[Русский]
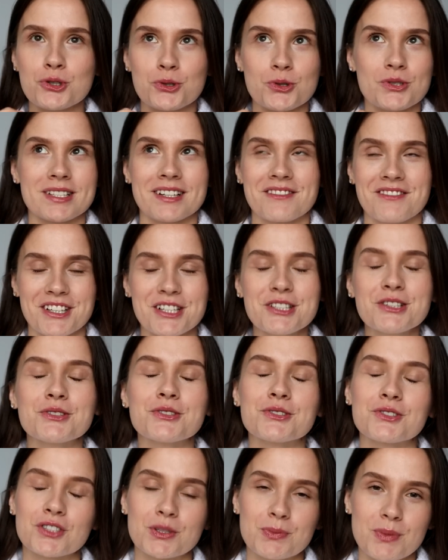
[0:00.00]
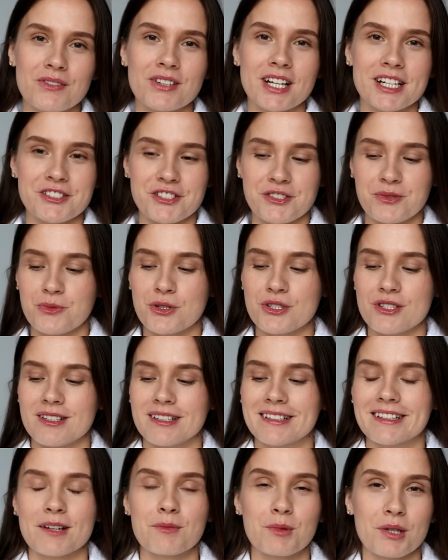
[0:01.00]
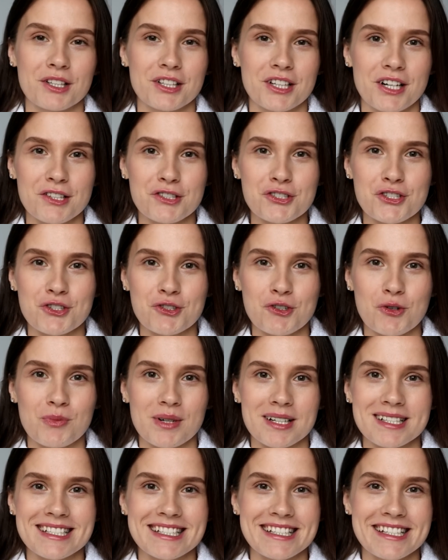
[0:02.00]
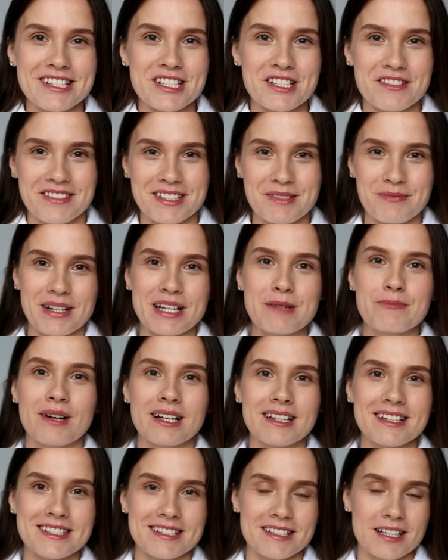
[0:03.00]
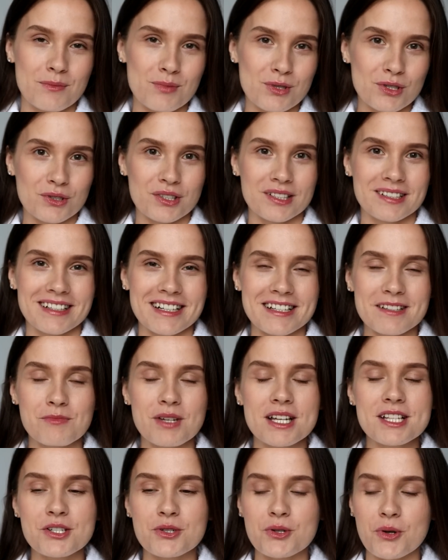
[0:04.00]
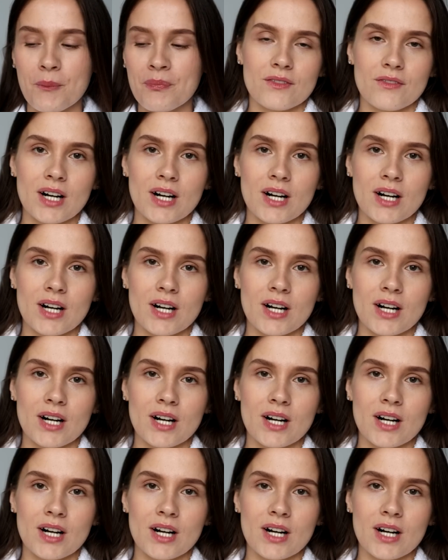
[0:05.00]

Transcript: что советую, то добавляйтесь в мой телеграм-канал, чтобы отслеживать мои полезные обзоры на косметику.